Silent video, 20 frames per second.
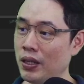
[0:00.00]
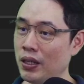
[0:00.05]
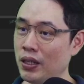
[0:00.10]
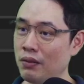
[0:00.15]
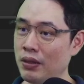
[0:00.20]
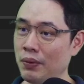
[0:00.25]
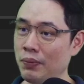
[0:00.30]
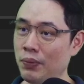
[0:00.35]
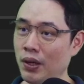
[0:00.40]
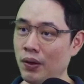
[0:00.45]
คำสั่ง
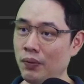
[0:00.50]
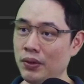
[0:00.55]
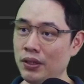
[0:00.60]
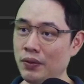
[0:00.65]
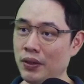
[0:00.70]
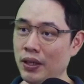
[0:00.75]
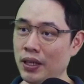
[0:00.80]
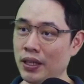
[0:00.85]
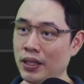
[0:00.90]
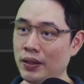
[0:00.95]
พร้อมขึ้นมา
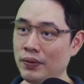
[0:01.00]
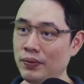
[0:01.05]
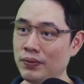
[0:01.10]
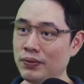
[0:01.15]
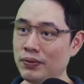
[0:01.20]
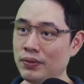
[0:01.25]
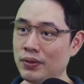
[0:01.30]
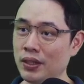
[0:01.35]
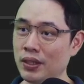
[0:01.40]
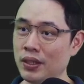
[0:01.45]
ครับ
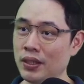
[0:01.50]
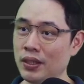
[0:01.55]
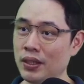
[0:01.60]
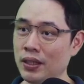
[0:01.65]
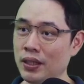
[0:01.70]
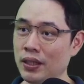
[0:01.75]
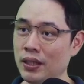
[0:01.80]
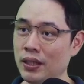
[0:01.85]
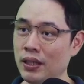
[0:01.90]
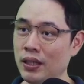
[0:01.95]

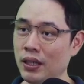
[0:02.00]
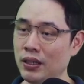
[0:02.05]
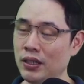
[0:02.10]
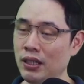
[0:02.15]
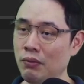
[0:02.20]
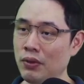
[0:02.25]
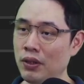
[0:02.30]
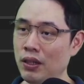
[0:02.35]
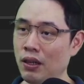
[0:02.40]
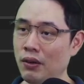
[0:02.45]
เลือก
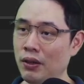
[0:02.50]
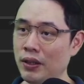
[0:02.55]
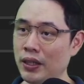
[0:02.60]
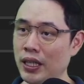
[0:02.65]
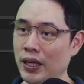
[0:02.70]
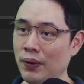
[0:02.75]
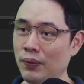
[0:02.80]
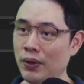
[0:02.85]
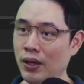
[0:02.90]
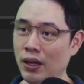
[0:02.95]
terminal นะครับ
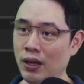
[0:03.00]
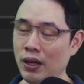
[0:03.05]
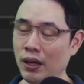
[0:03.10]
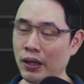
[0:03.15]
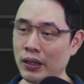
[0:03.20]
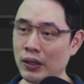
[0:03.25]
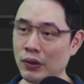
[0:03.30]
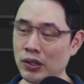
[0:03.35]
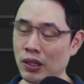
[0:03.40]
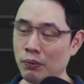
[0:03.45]
แล้วก็เลือก
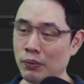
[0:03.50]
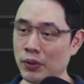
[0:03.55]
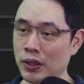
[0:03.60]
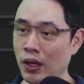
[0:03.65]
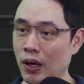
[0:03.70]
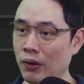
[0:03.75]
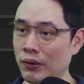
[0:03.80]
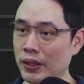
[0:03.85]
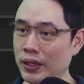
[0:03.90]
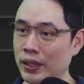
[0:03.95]
new terminal
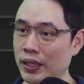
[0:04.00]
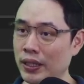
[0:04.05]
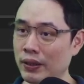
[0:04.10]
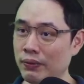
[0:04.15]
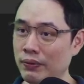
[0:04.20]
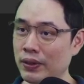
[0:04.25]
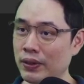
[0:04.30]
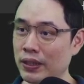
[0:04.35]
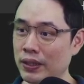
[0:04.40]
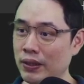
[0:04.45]
นะครับ
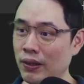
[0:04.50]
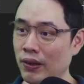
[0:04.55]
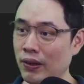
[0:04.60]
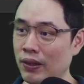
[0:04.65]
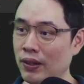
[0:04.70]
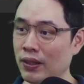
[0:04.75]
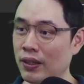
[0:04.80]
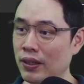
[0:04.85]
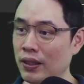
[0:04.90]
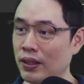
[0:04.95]
แล้วก็
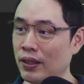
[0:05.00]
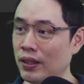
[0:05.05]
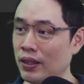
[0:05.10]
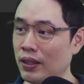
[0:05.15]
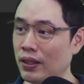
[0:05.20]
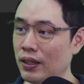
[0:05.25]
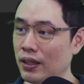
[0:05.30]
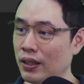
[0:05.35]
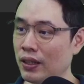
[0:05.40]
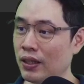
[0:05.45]

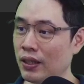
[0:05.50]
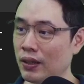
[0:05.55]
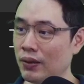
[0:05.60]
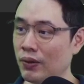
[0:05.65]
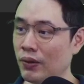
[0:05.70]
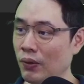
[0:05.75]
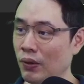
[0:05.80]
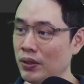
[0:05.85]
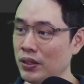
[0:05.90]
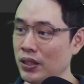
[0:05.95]
เอ่อผม
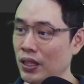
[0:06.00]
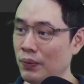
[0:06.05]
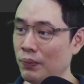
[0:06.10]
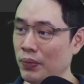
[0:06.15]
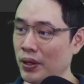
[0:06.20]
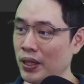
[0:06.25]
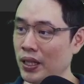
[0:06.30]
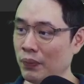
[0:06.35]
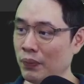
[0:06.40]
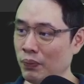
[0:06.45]
ก็จะเปลี่
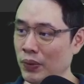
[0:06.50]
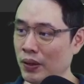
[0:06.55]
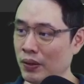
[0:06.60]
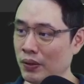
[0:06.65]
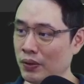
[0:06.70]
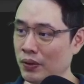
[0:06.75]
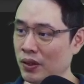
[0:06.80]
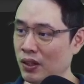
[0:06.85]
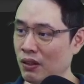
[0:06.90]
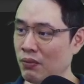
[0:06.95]
ยนเป็น
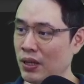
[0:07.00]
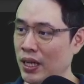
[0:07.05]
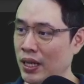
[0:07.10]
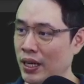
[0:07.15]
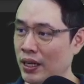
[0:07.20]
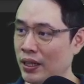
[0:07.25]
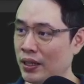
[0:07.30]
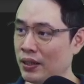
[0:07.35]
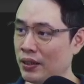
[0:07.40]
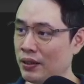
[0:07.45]
command
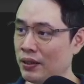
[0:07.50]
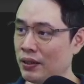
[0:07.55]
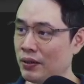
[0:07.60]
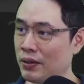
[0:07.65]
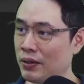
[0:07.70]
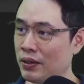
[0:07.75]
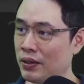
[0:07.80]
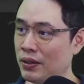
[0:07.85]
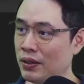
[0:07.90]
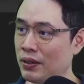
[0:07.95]

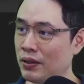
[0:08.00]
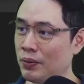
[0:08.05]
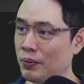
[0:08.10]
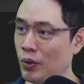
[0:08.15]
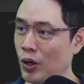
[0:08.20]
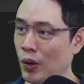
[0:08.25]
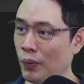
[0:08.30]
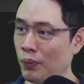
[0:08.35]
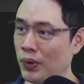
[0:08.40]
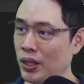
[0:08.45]
พร้อ
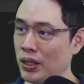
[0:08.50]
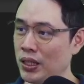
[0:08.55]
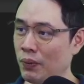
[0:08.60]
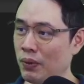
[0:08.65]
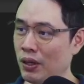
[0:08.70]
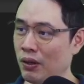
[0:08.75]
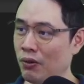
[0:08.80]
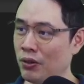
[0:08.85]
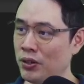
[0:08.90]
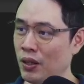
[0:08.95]
มนะจาก
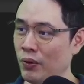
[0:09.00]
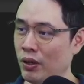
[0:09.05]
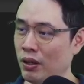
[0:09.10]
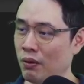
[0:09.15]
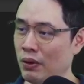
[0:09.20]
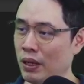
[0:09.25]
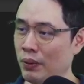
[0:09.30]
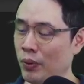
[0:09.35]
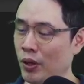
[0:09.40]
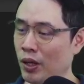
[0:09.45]
PowerShell เป็น
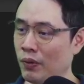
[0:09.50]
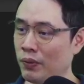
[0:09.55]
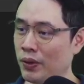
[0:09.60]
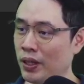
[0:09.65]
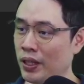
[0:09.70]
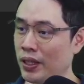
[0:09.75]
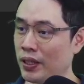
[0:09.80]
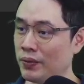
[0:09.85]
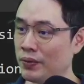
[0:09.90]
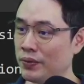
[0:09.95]
command พร้อมนะค
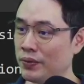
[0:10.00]
รับ